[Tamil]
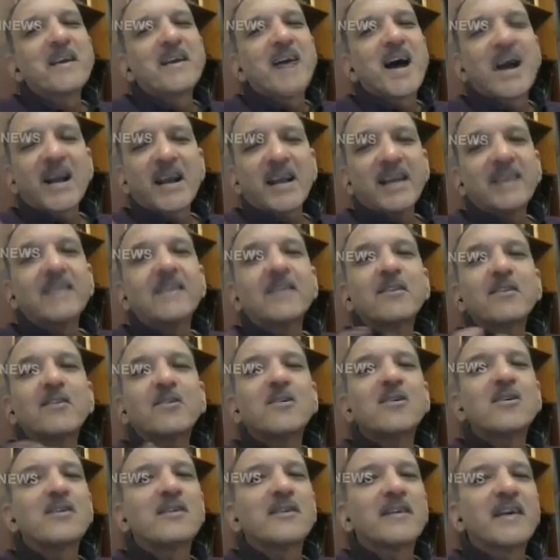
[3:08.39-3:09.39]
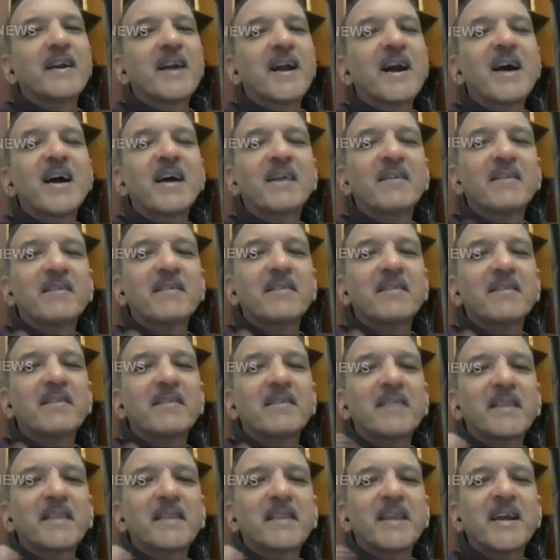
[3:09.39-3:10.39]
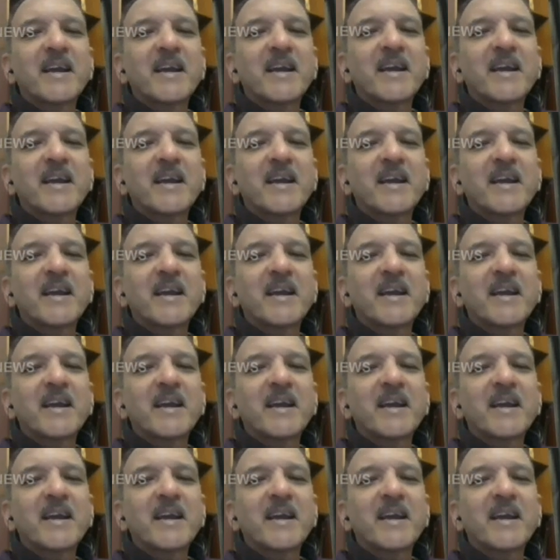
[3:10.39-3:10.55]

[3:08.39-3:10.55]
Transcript: நாங்க எதிர்த்தோம் நாங்க வந்து எங்க